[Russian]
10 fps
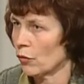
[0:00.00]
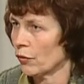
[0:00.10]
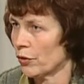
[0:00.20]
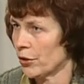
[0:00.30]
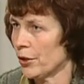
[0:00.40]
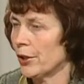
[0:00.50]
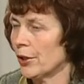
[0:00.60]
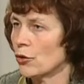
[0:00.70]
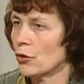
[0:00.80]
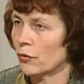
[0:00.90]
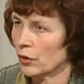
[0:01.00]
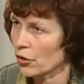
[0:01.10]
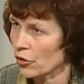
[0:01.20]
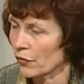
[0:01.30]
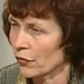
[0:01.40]
что вы сильные, что вы
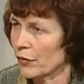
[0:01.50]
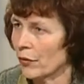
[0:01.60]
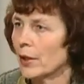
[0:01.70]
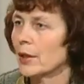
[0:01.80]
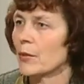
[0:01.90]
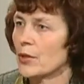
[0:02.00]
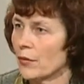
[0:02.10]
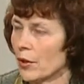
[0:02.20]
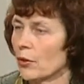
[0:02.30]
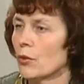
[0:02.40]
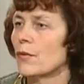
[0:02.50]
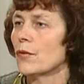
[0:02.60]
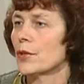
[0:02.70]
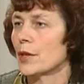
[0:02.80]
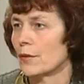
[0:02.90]
должны воевать, там,
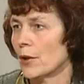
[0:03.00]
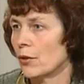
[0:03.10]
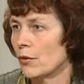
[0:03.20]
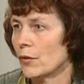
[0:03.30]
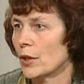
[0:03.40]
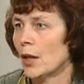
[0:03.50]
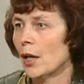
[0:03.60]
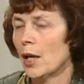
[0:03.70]
завоевывать, отвоевывать. Да.